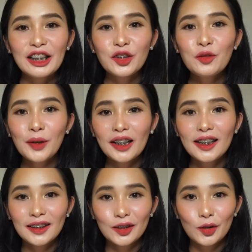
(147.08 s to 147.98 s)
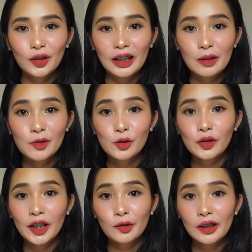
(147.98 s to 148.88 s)
Itong product na to claims to
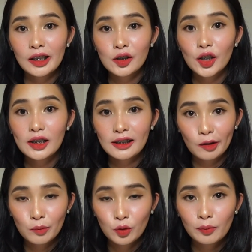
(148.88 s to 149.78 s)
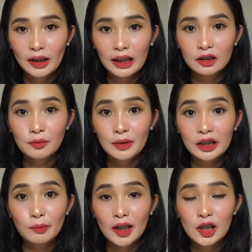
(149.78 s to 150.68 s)
regulate our sebum and
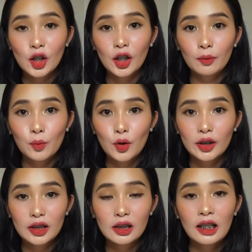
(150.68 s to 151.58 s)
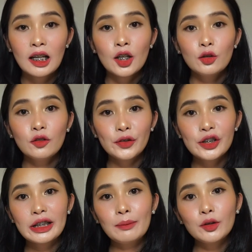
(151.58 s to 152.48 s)
minimize our pores. Nung
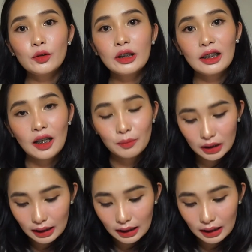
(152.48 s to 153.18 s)
first time ko tong ginamit